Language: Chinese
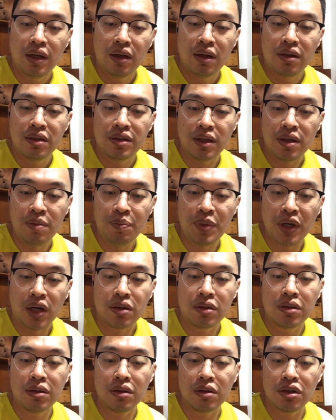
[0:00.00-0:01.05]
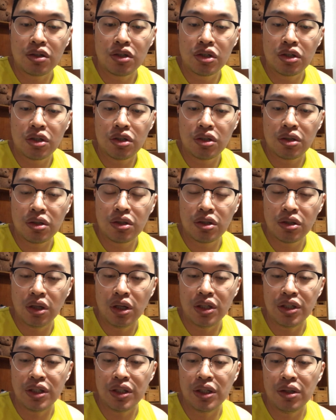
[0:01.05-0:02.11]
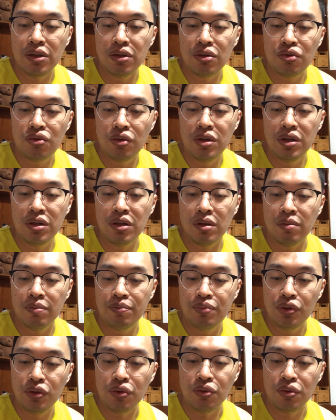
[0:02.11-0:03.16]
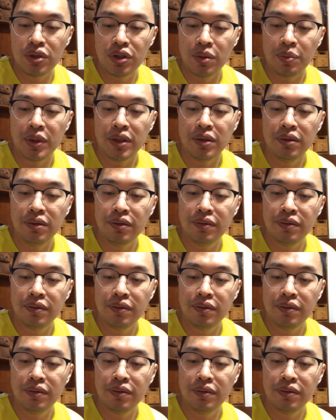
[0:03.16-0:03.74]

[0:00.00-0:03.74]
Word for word: 仅表示涉及军事不予置评。